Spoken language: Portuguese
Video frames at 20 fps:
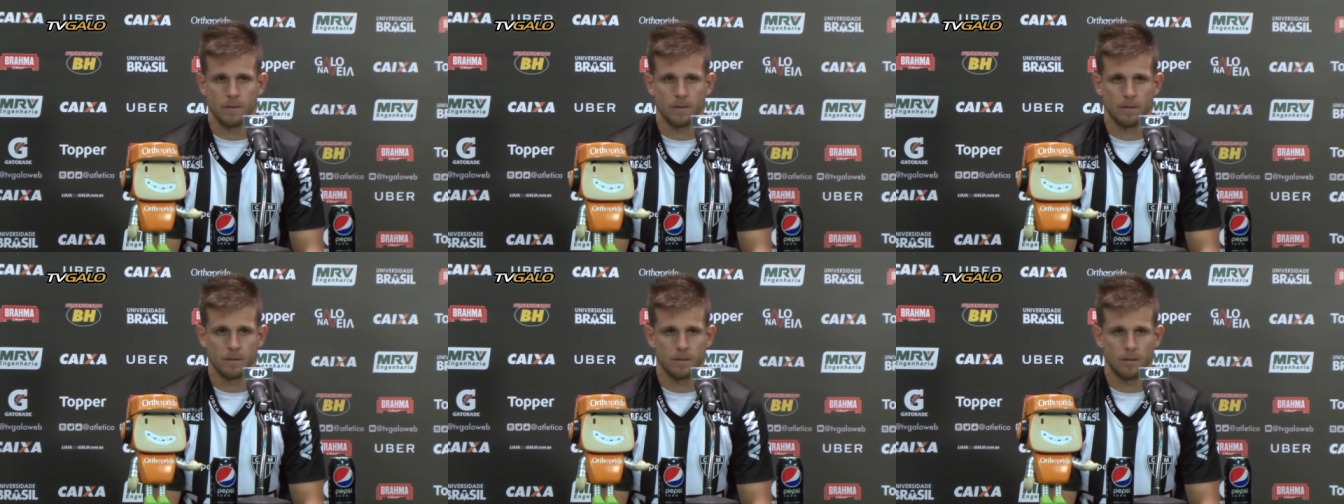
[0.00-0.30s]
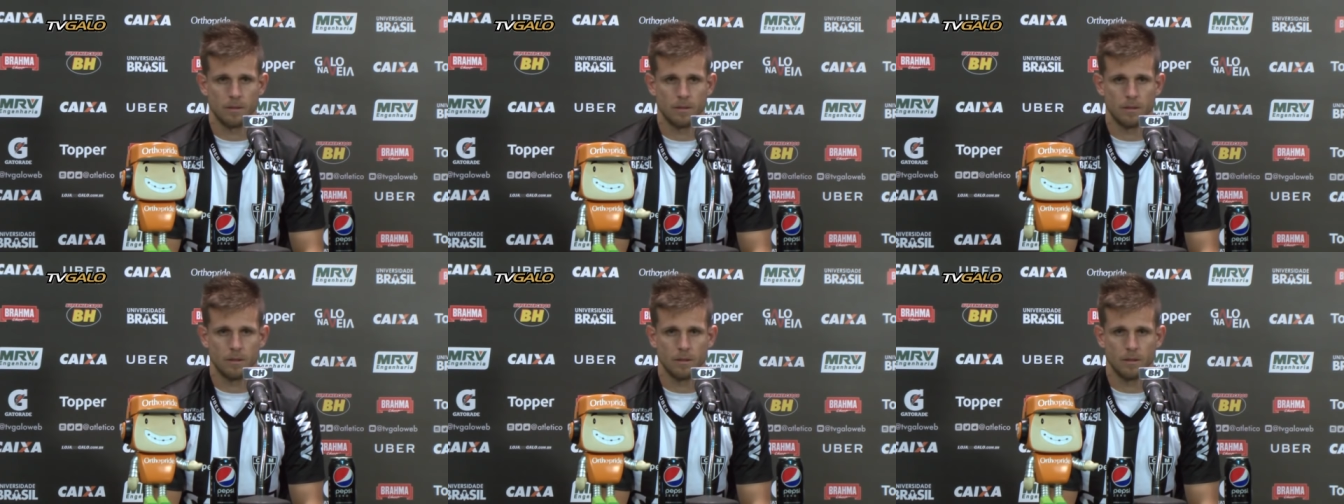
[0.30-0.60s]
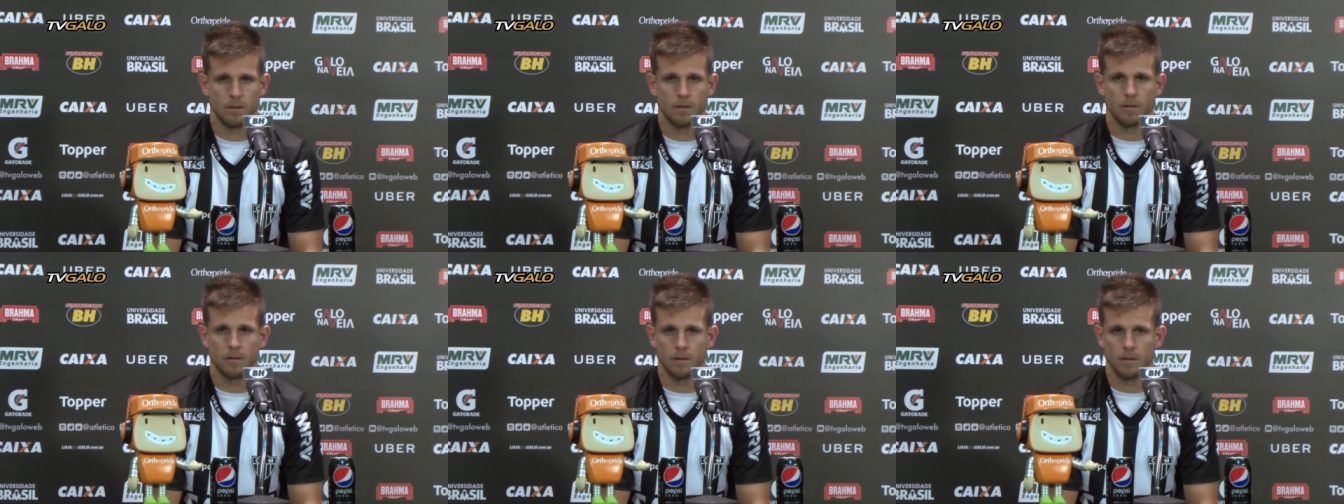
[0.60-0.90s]

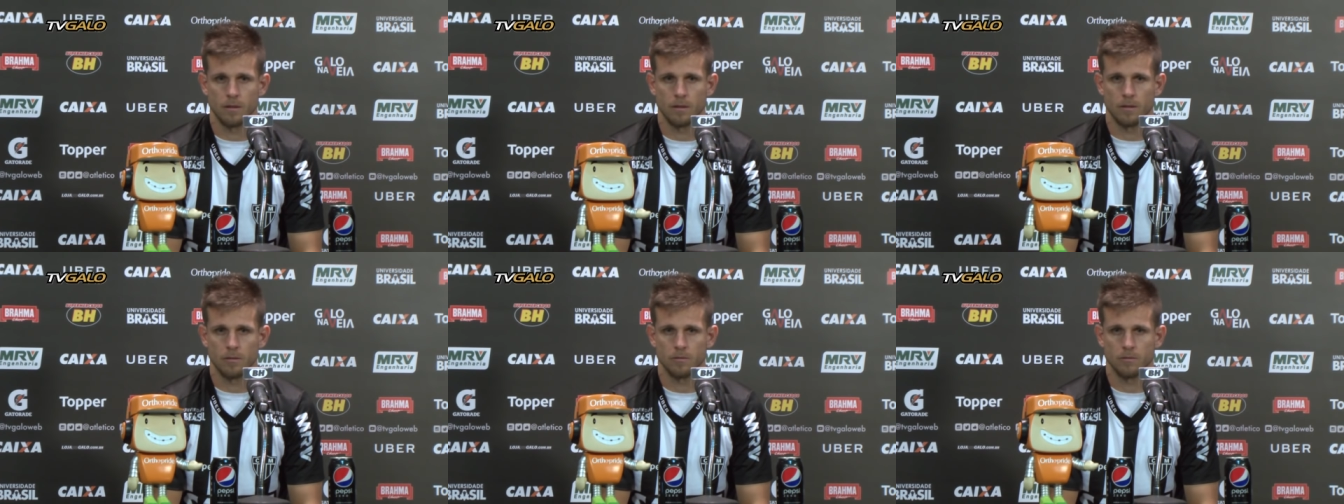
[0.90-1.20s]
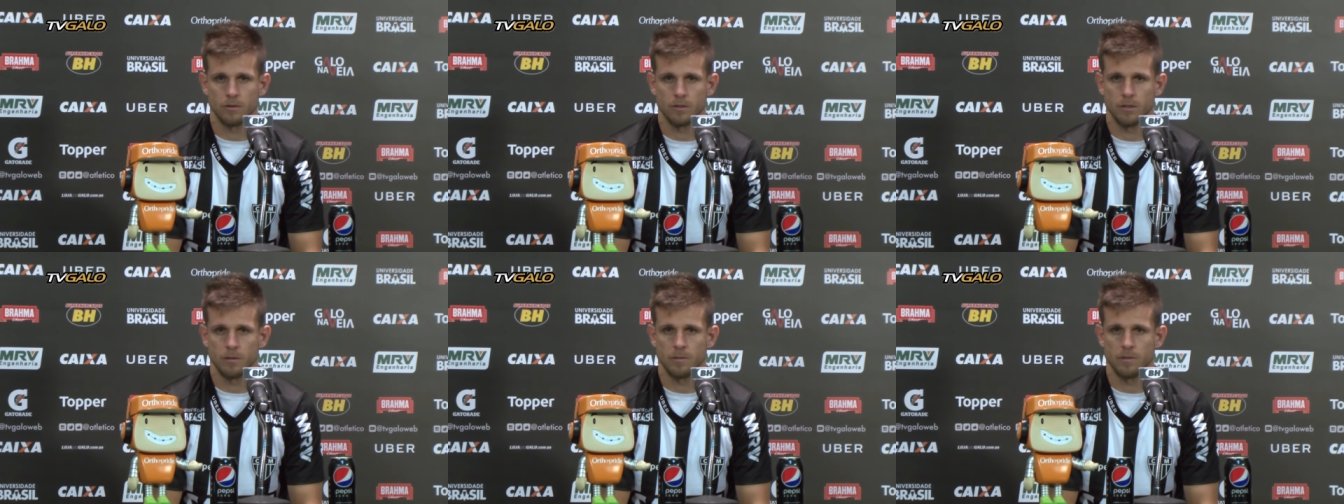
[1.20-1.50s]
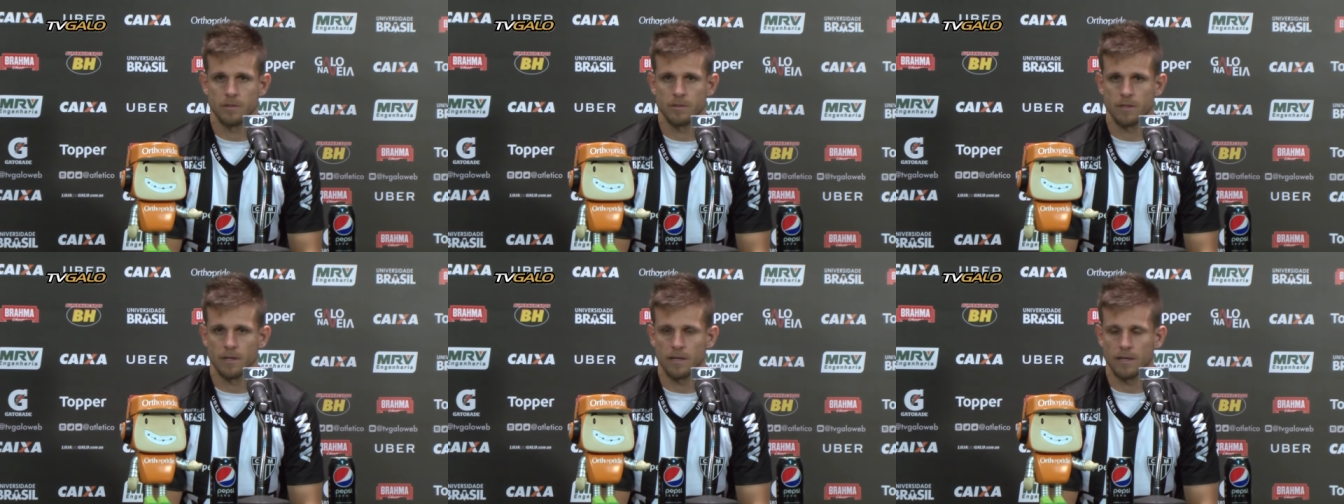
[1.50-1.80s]
E consegui me
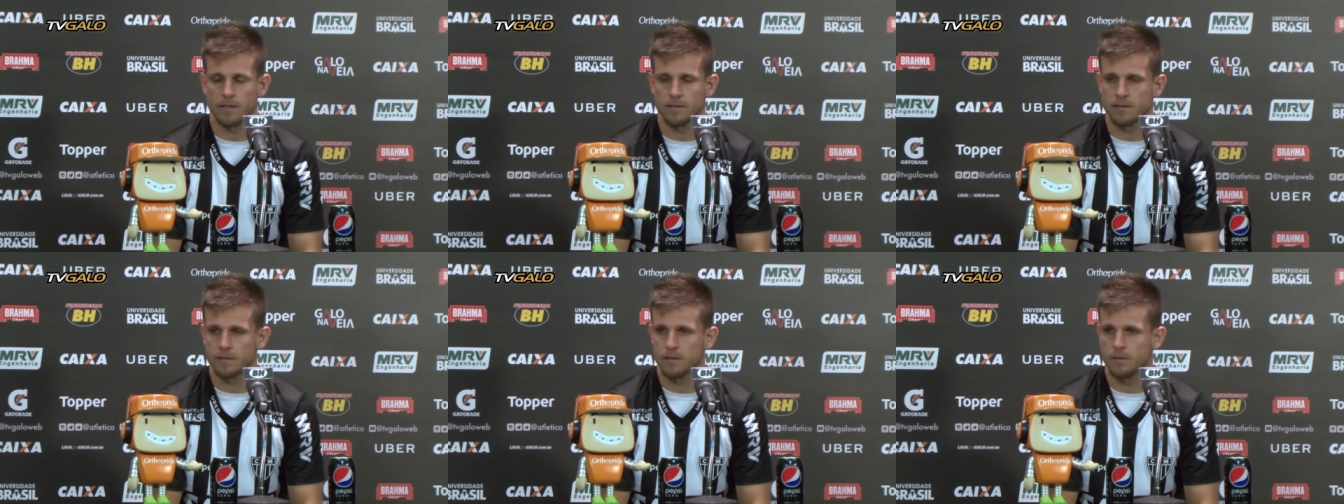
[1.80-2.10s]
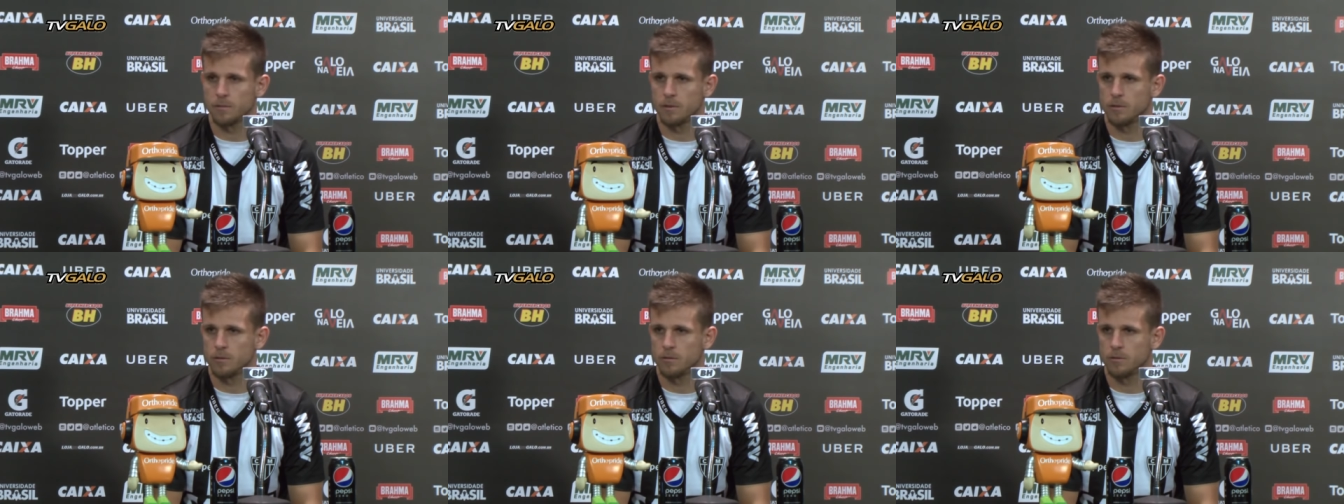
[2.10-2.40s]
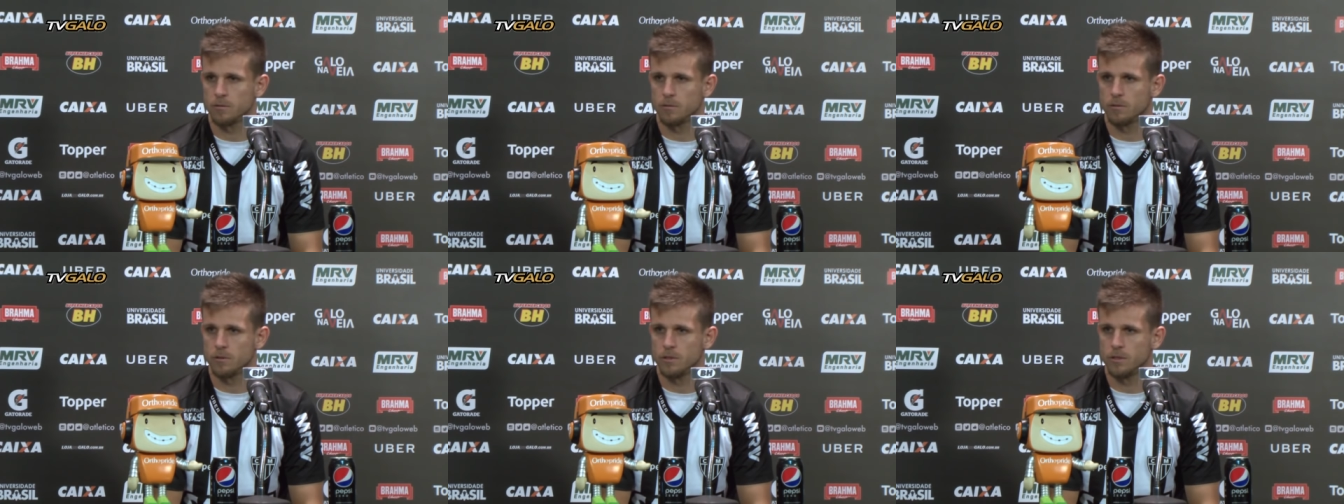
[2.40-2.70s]
destacar assim também no,
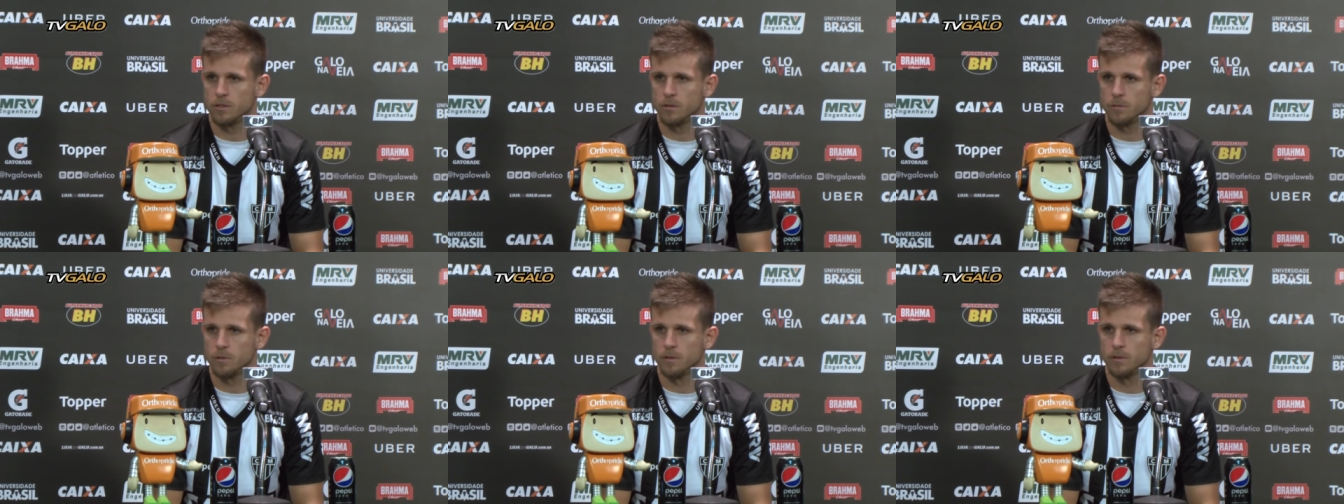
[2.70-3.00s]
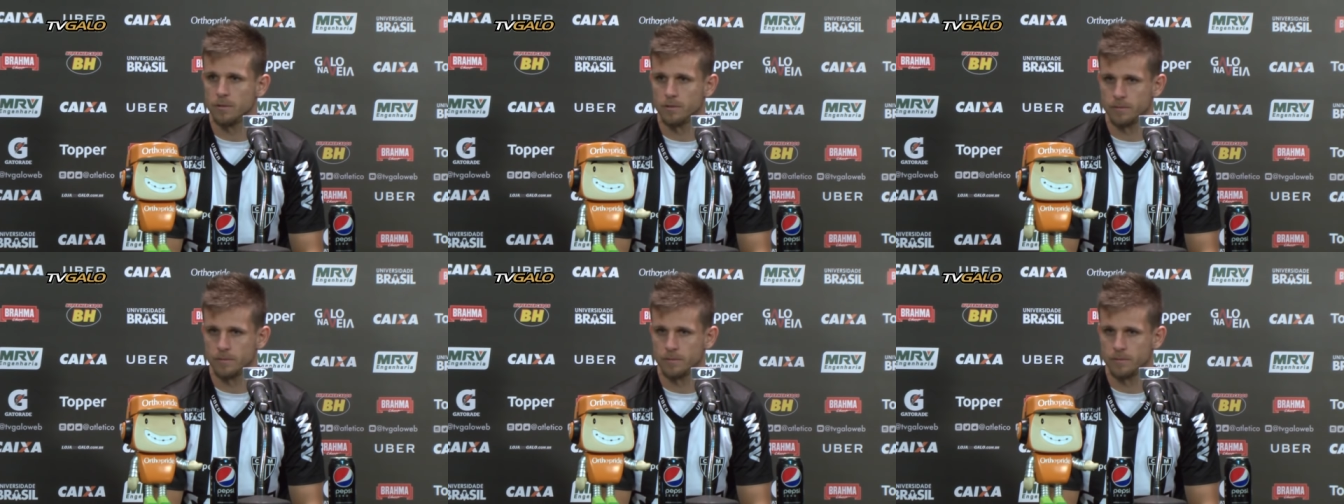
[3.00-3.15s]
no Curitiba